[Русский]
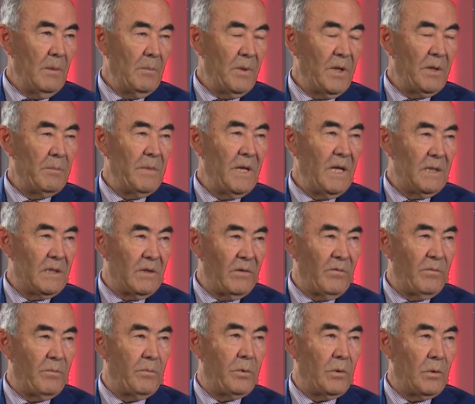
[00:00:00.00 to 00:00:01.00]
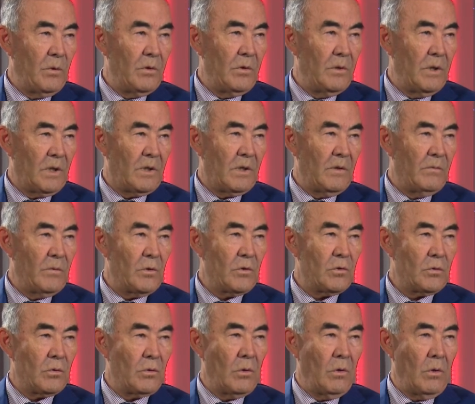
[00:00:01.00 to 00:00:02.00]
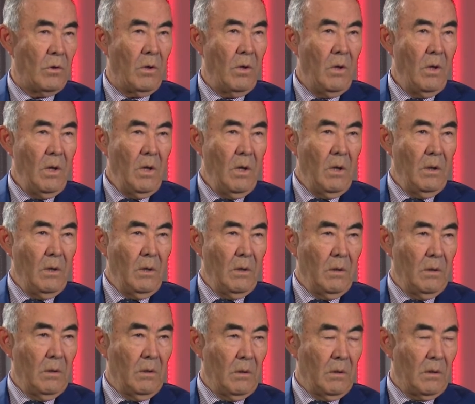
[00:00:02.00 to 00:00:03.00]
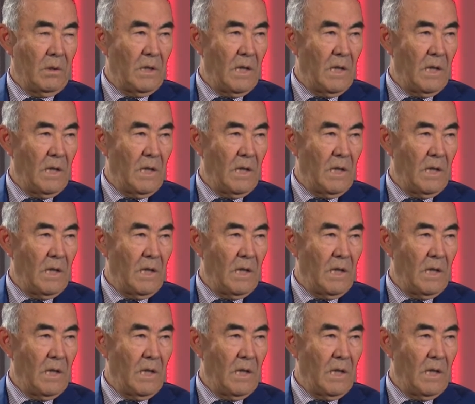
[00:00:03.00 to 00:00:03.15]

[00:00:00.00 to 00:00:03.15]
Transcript: Понимаете, вплоть до того, что э,